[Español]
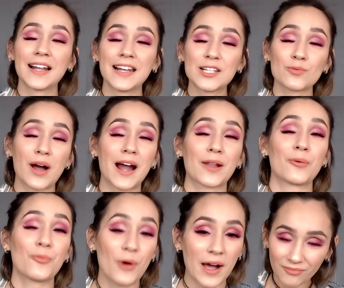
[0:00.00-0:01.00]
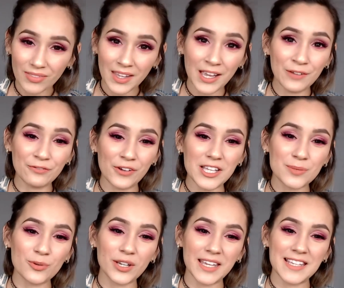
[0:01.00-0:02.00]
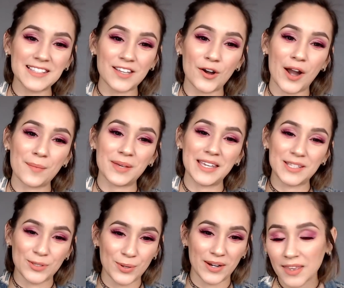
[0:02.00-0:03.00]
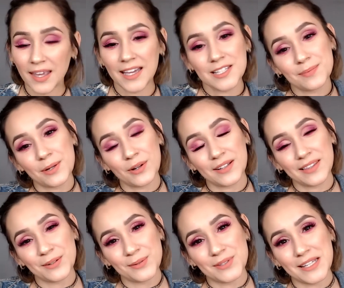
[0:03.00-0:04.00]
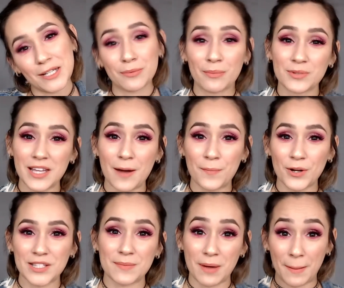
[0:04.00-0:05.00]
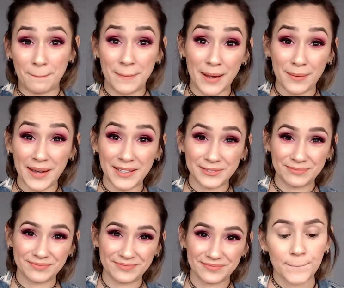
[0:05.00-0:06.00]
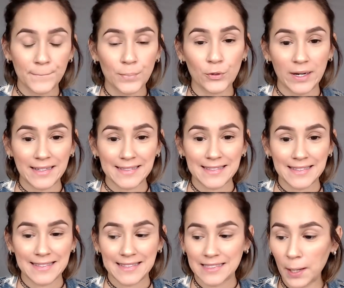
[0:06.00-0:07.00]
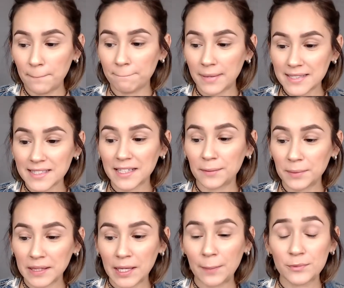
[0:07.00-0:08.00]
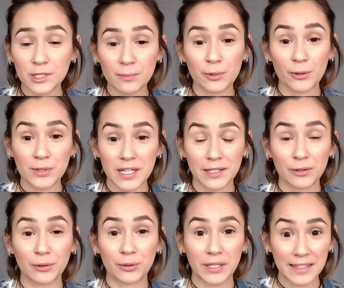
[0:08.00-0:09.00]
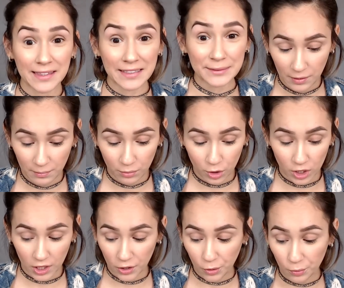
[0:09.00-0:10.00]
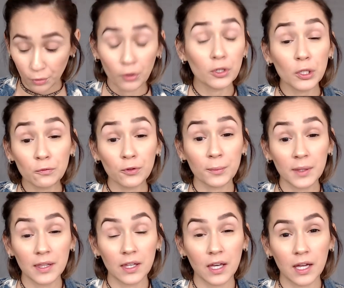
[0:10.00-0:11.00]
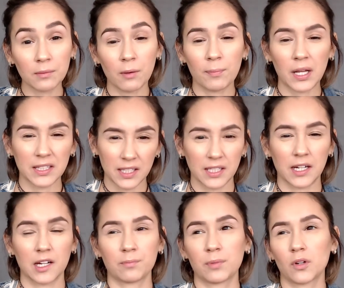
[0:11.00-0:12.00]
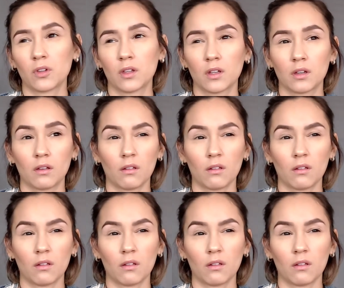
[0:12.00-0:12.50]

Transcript: Liz Guajardo MUA, en Facebook, Instagram y Twitter. Espero que te guste, nos vemos a la próxima. Bye bye. Pues Básicamente vamos a improvisar todo ahorita porque como hoy no fue mi día, iba a practicar, pero dije,